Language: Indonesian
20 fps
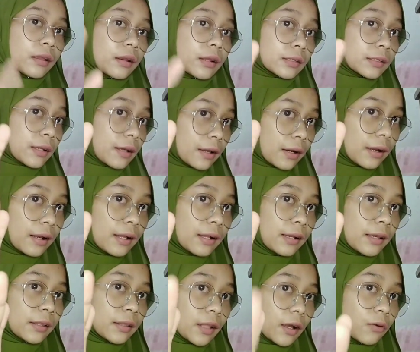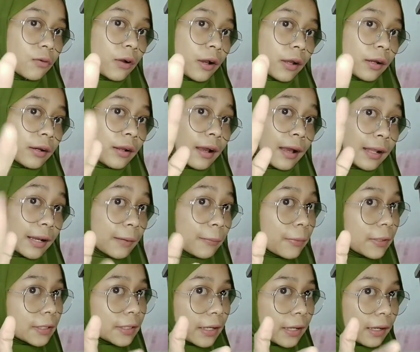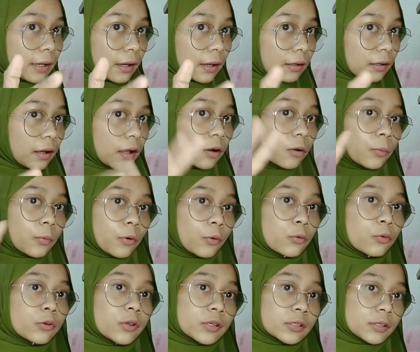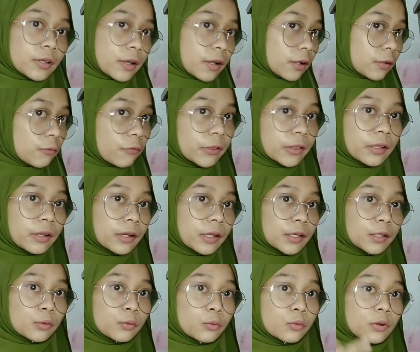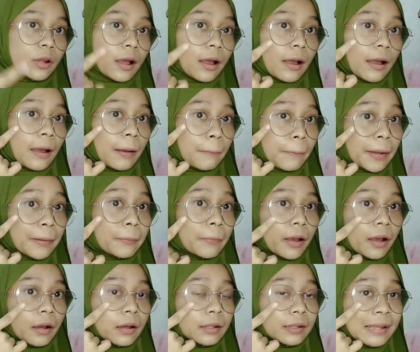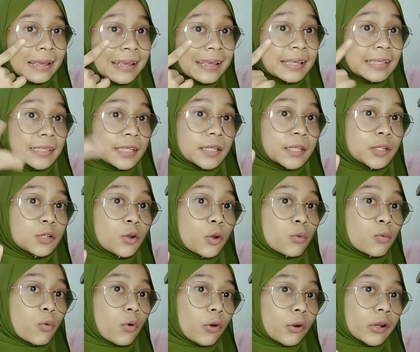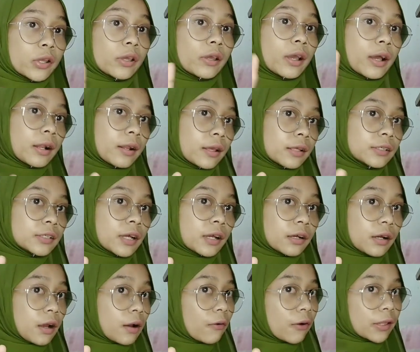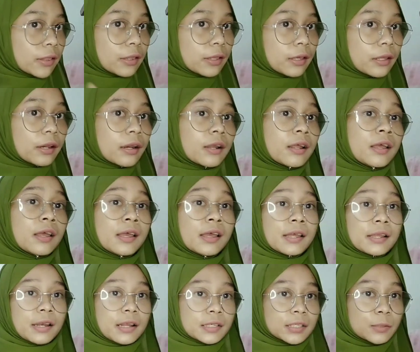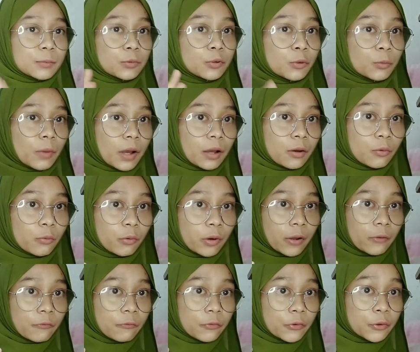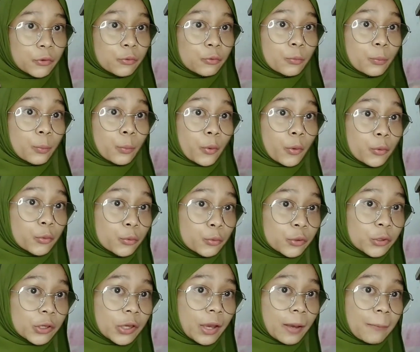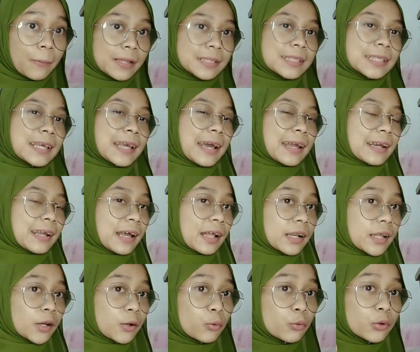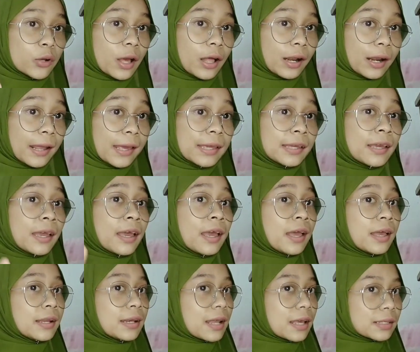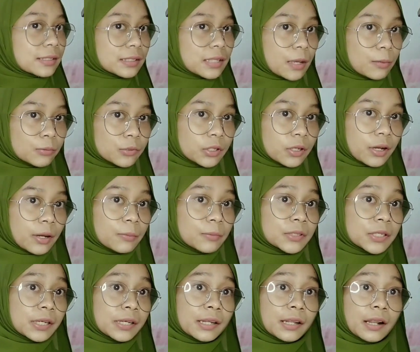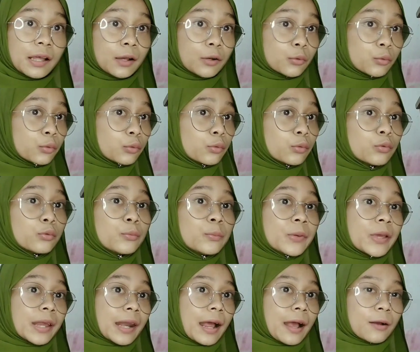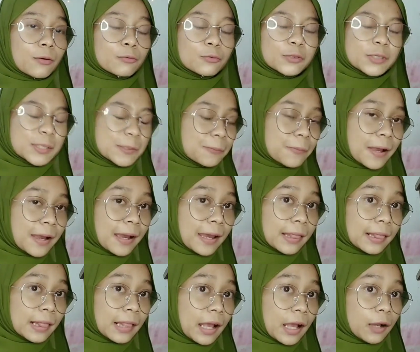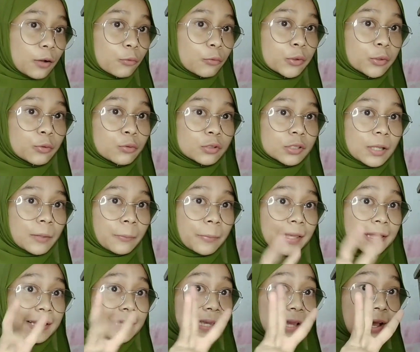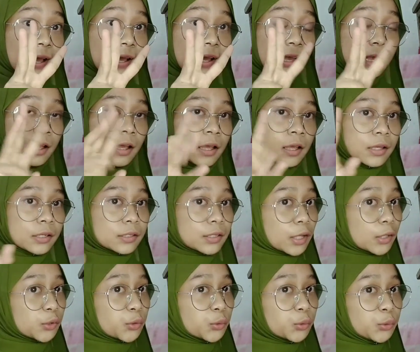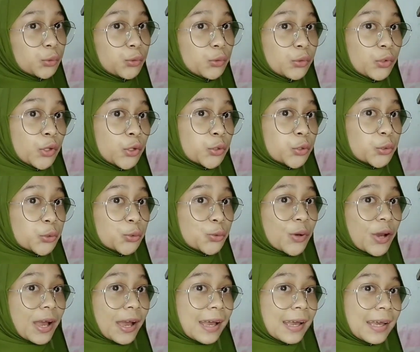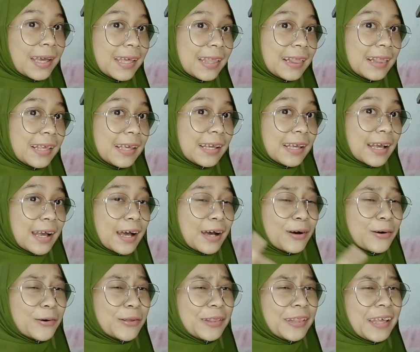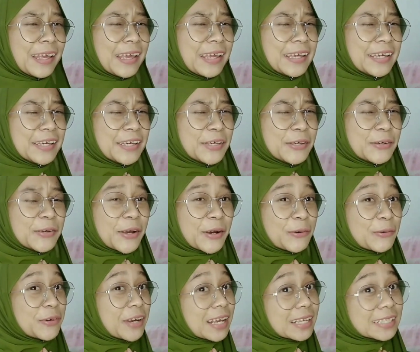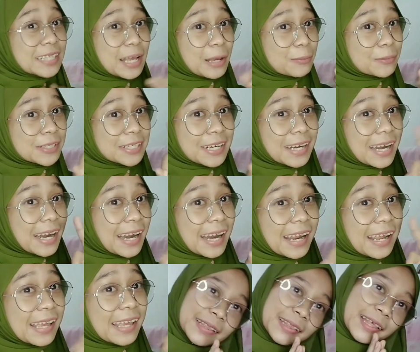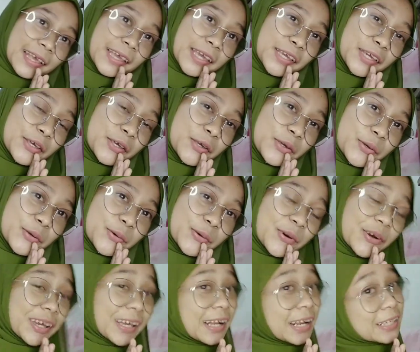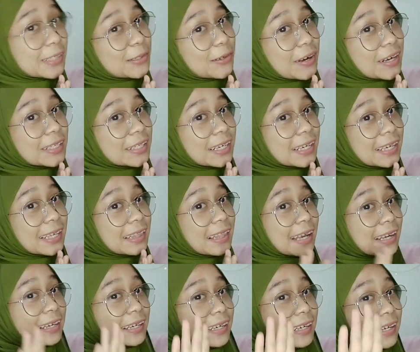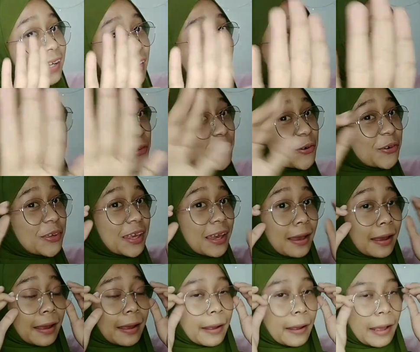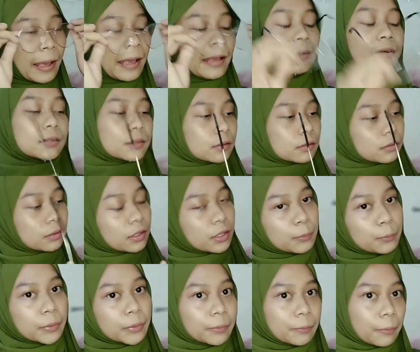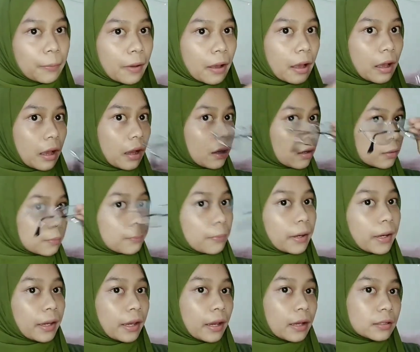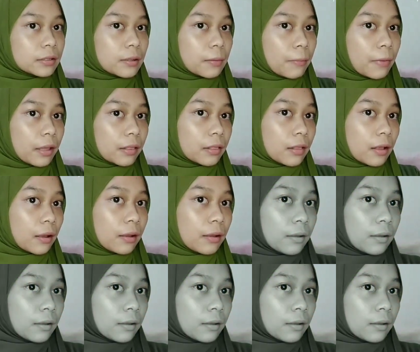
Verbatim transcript: Nah sekarang kalian tahu kan, kalian percaya kan kalau produknya Scarlet Whitening itu udah aman banget. Jadi don't worry, kalian jangan khawatir. Nah sebelum aku review produknya, pastikan kalian udah like dan subscribe channel aku biar aku semangat. Aku sampai tiga, satu, dua. Kau thank you yang udah subscribe Thank you Oke langsung aja kita ke reviewnya Ah, bang, banget pakai kacamata